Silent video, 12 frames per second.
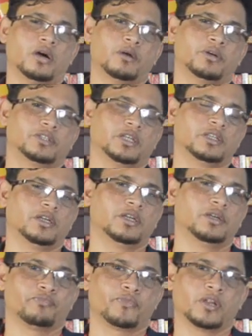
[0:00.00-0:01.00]
আমার সাথে
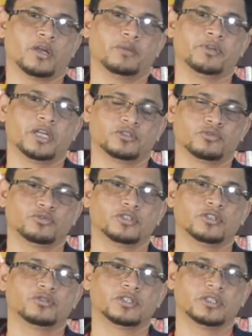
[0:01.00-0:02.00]
আমি কাজ করছি
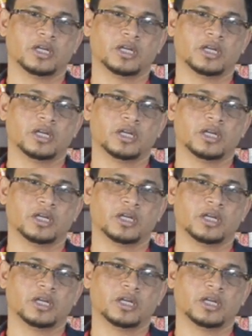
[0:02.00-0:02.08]
হচ্ছে